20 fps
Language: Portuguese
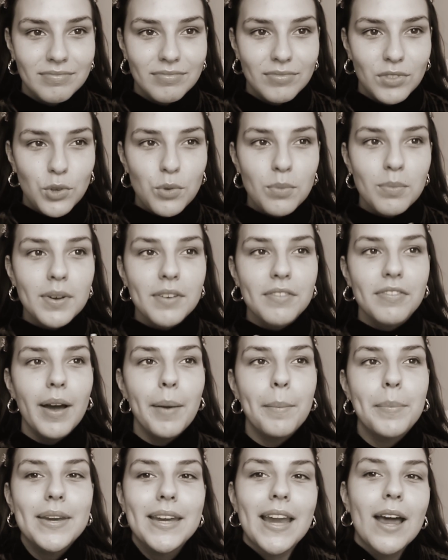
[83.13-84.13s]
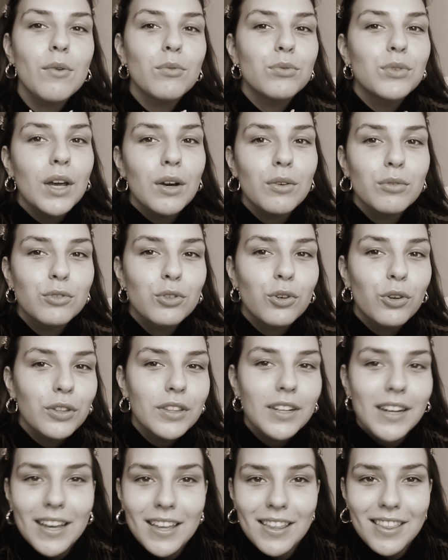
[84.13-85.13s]
numa vibe não tão
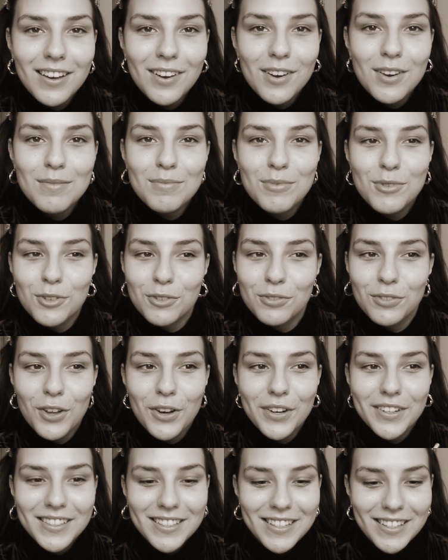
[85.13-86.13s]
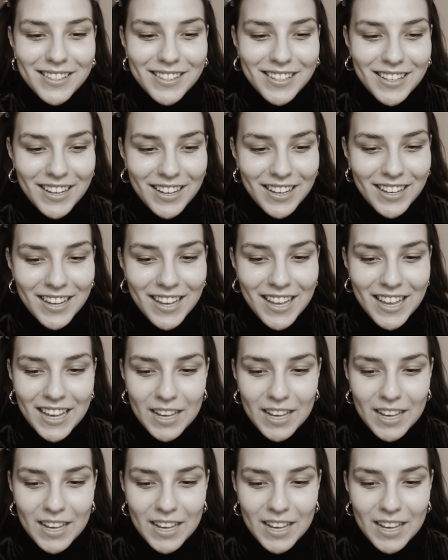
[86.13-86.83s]
descontraída como nos vlogs e assim,